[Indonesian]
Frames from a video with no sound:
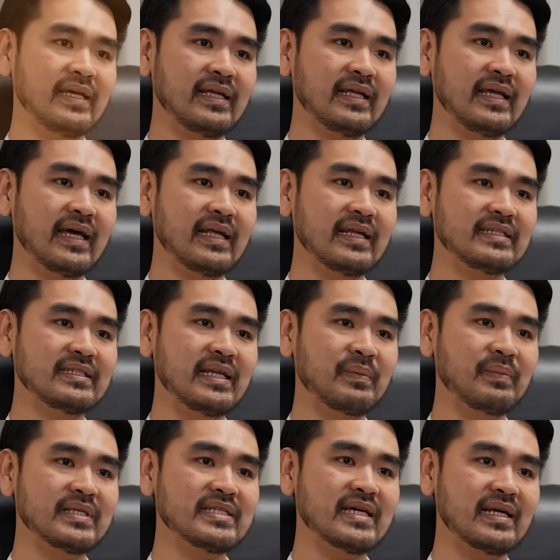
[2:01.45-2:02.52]
negara sedang
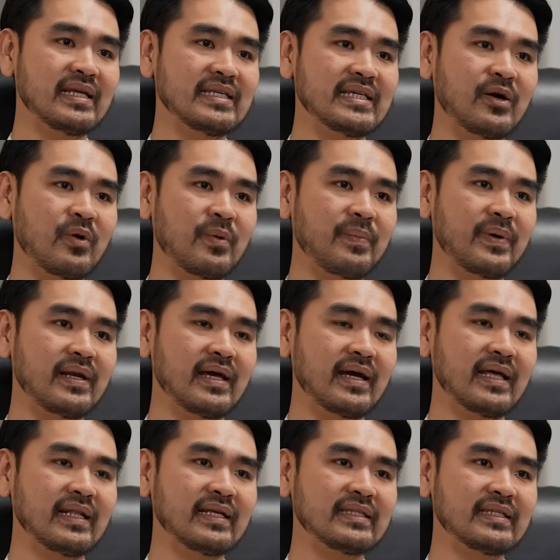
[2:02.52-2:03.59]
mencari jawaban
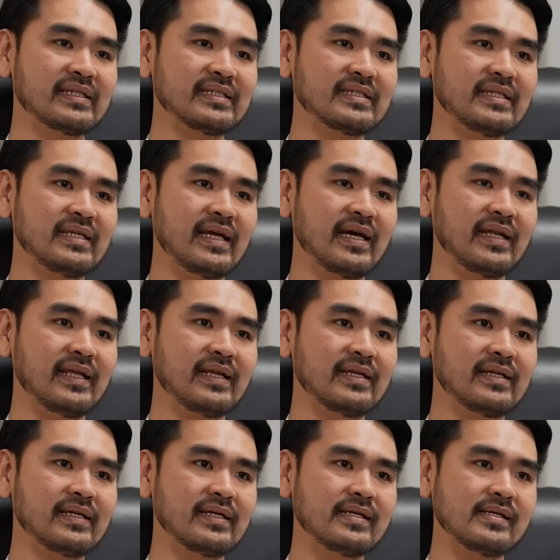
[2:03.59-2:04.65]
akan ketersediaan
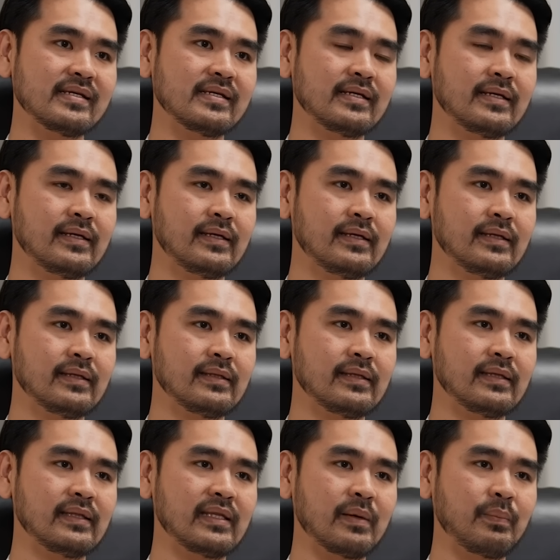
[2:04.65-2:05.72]
energi,
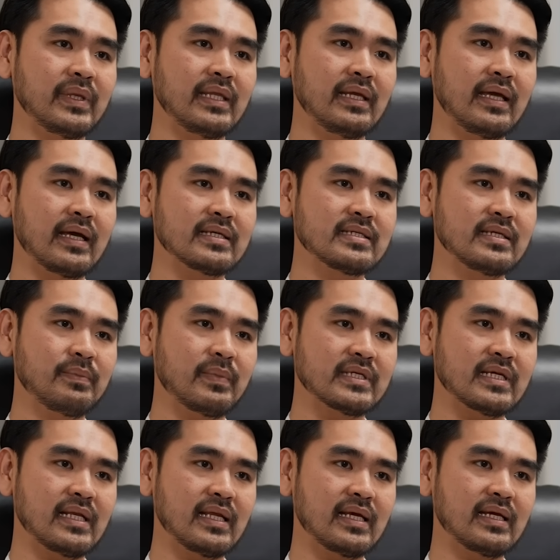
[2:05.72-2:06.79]
tentang mitigasi
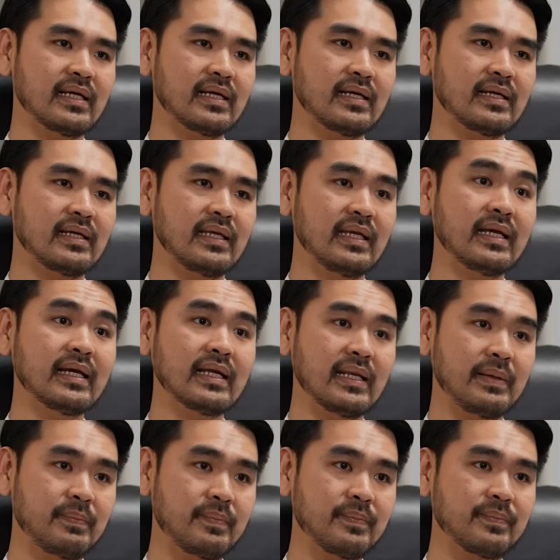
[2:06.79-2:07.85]
masalah
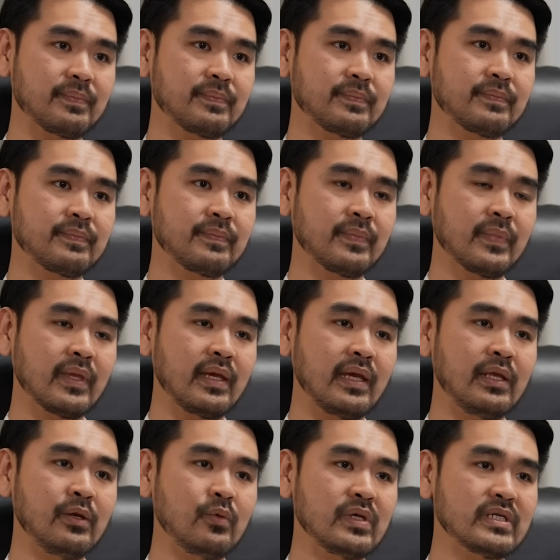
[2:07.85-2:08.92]
iklim,
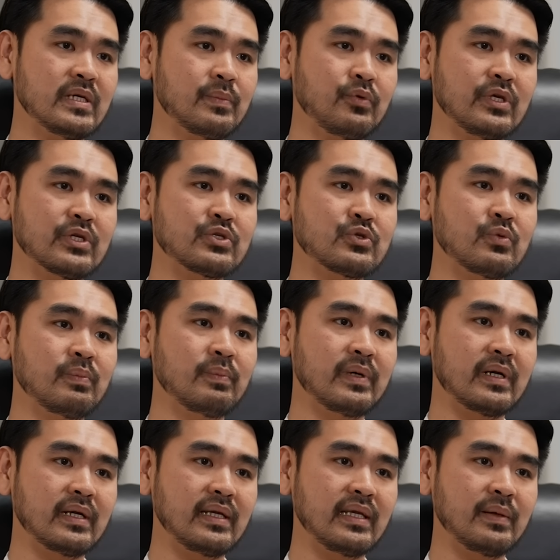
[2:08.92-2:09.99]
Indonesia punya
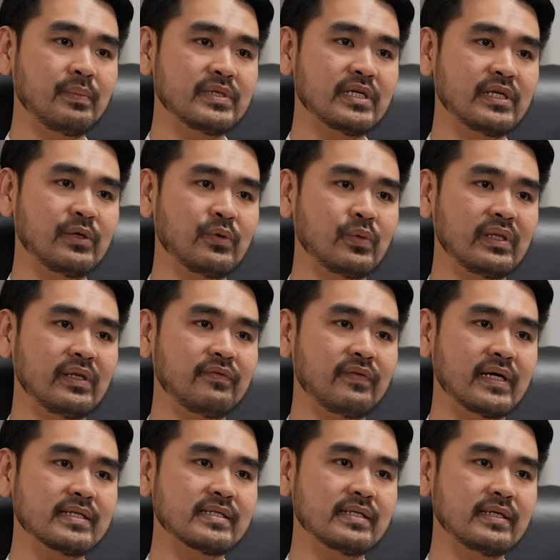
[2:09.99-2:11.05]
sumber yang bisa
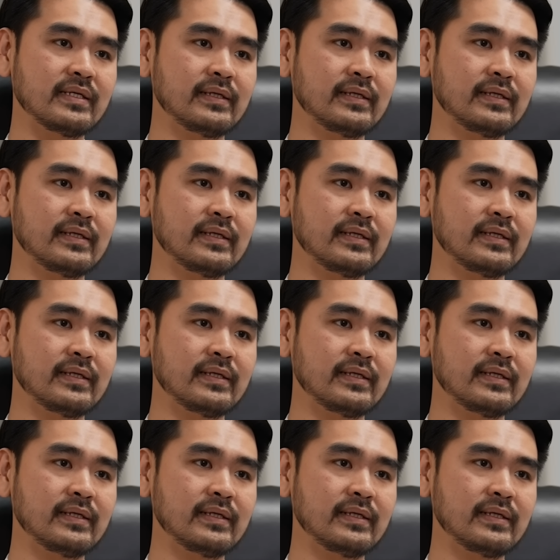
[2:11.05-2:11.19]
dikultivasi.